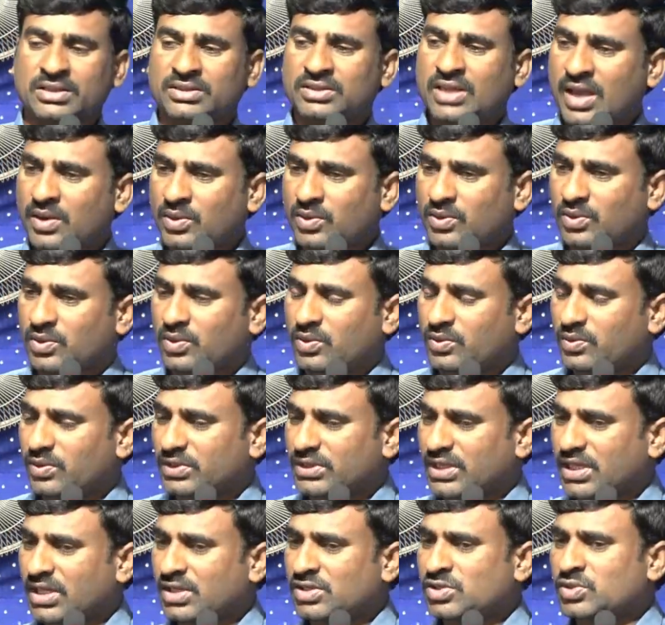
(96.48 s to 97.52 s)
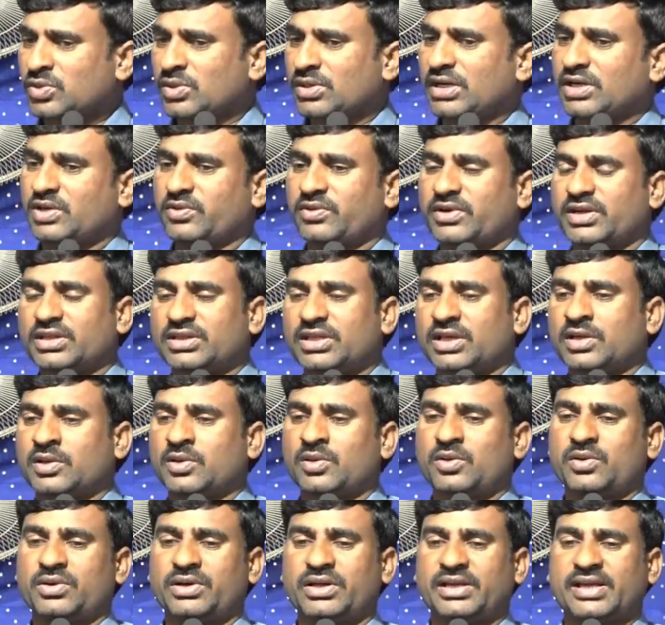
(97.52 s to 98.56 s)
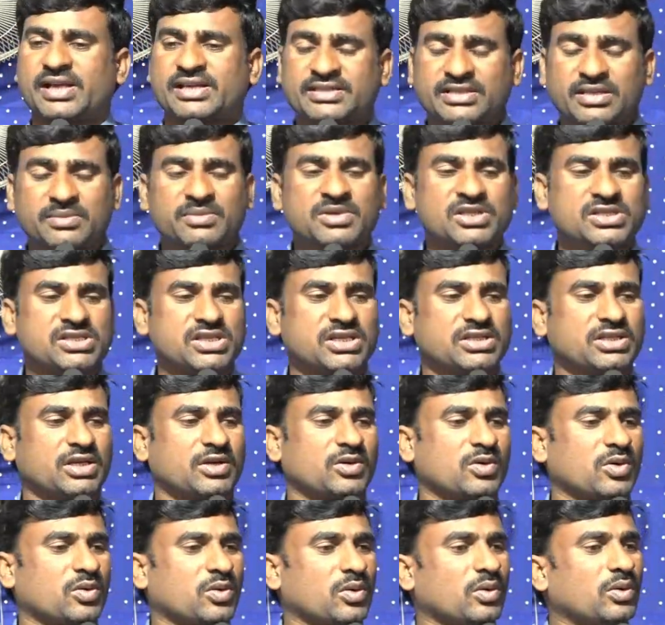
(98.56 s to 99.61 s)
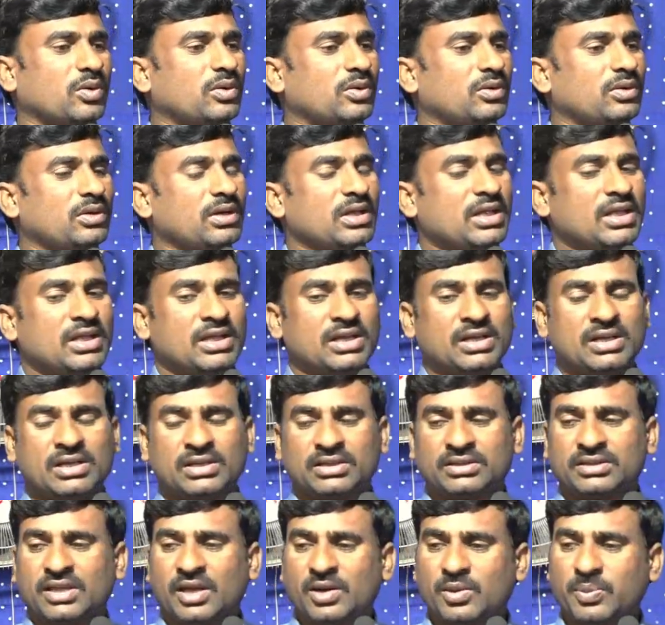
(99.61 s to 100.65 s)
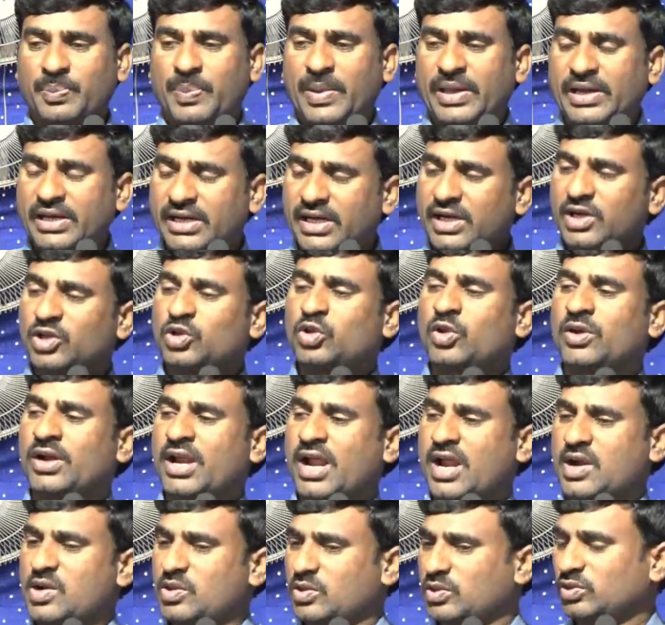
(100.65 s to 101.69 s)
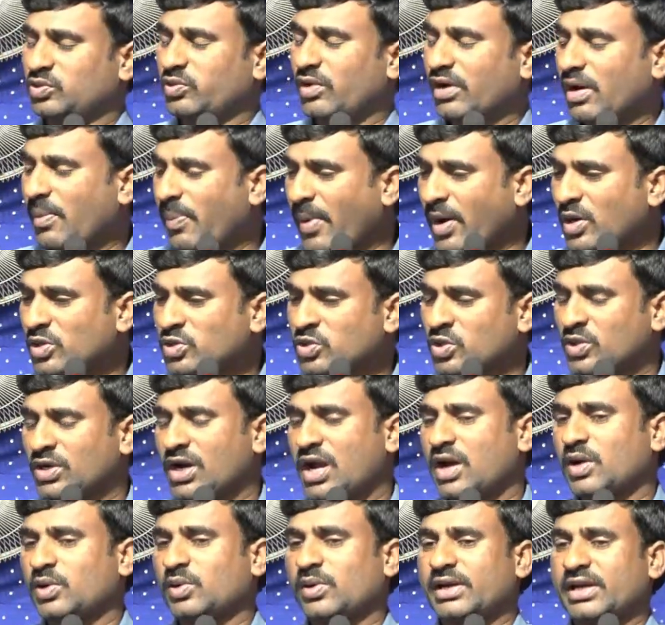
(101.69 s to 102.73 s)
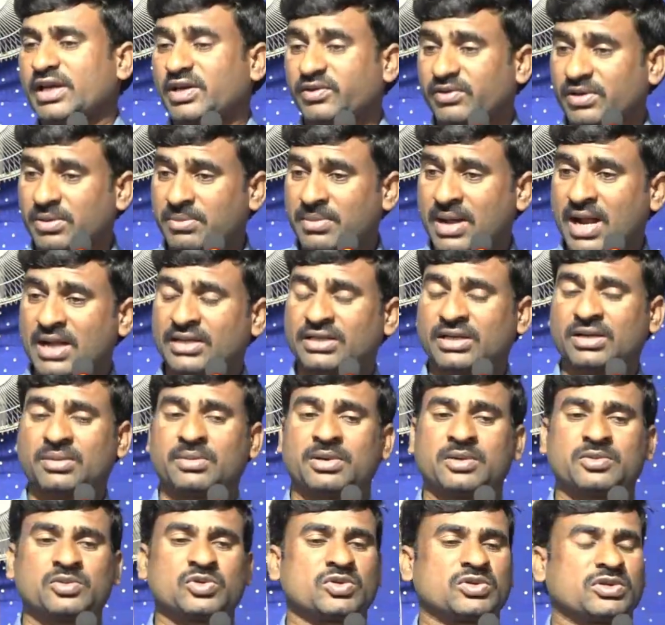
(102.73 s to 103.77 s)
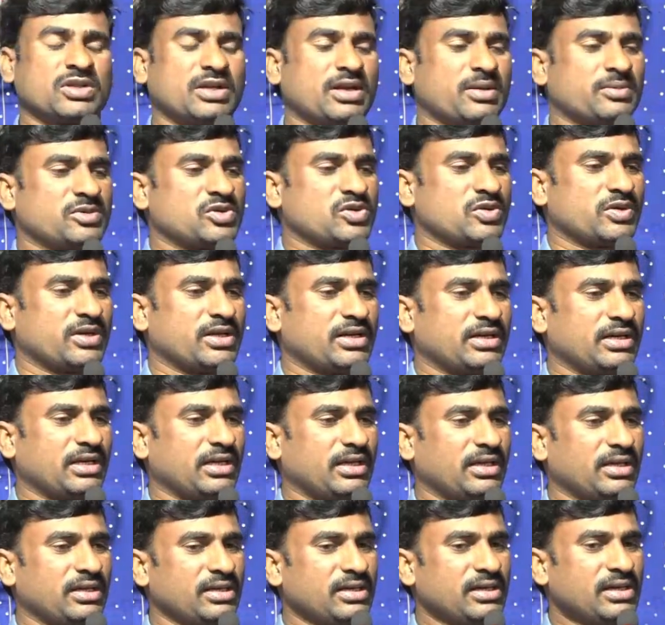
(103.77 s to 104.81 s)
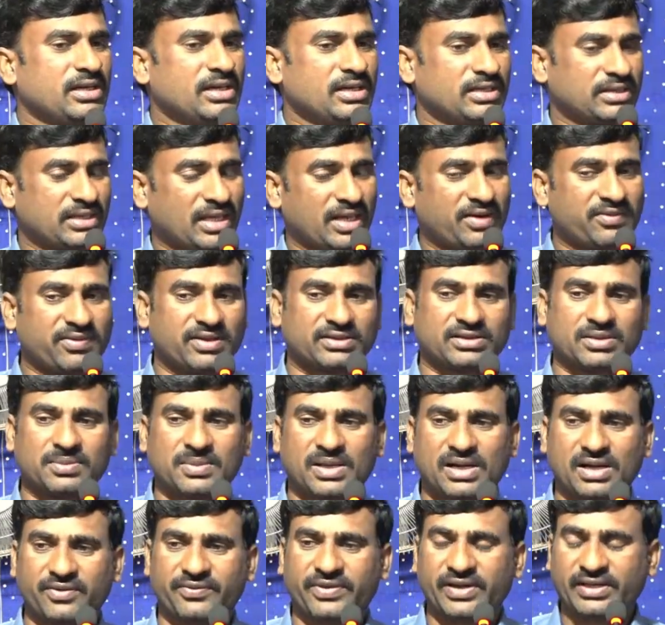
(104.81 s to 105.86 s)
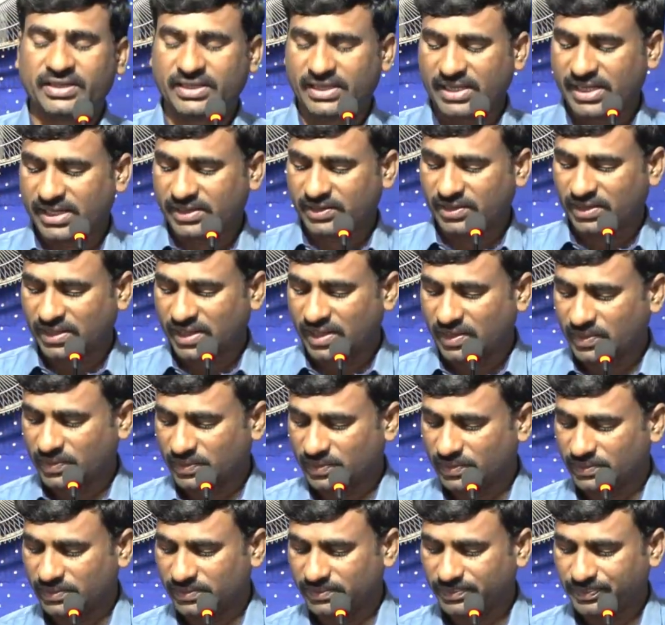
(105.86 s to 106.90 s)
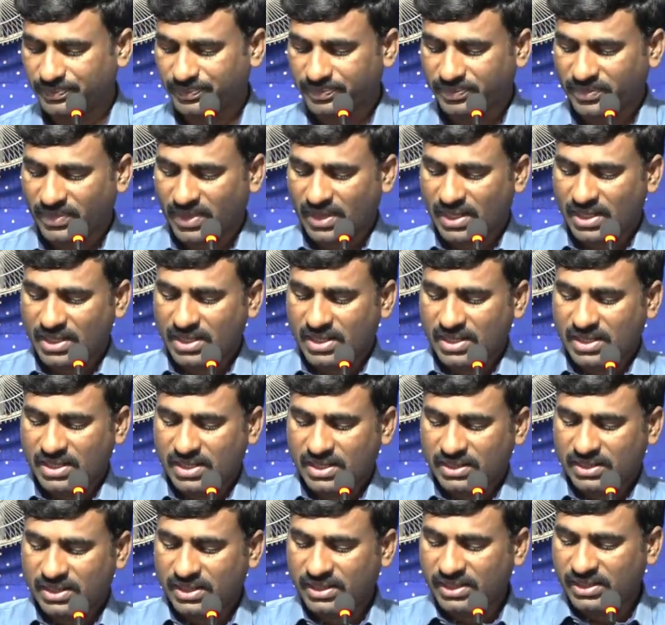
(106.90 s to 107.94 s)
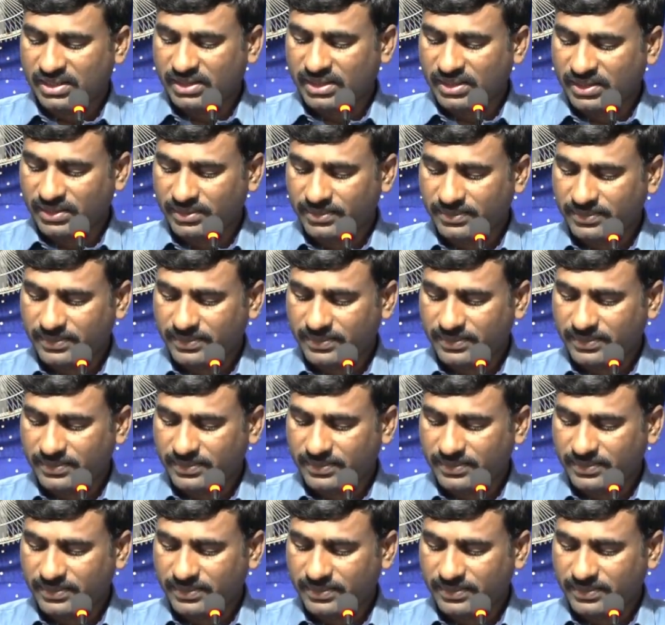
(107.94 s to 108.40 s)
తను ఉదయిస్తున్నటువంటి దిక్కు నుండి అస్తమించే దిక్కుకు తను పరిగెడుతున్నాడు త్వరపడుచున్నాడు అనేటువంటి మాటను మనం చూస్తున్నాము చూడండి తర్వాత మరల వెంటనే అంటున్నాడు ఏంటండి